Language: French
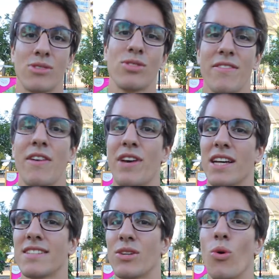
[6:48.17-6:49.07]
Et ce que ça va
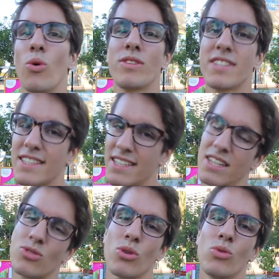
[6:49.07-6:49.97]
faire, c'est qu'au lieu de s'arrêter
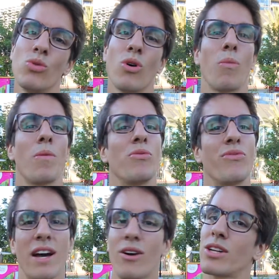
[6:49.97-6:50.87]
d'un seul coup quand on peut plus
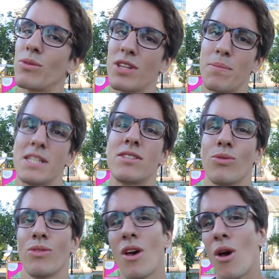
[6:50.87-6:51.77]
faire correctement de
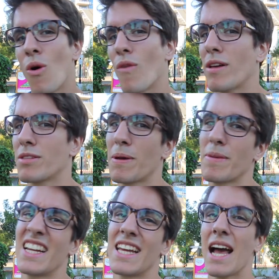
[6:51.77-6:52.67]
répétition, on va se
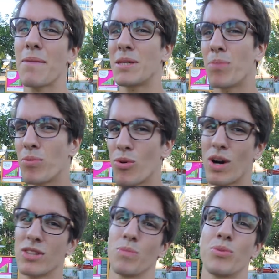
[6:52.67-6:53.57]
permettre d'aller un petit peu plus
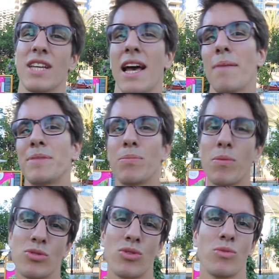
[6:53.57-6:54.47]
loin, de pousser un petit peu
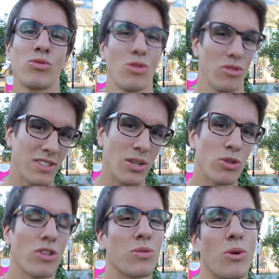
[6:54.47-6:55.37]
plus le muscle dans ses
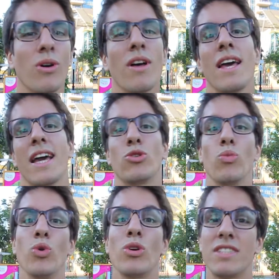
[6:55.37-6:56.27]
retranchements et de
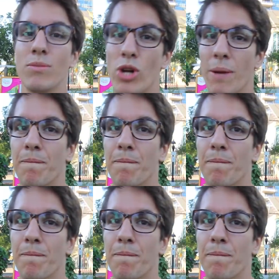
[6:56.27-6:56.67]
mieux le stimuler.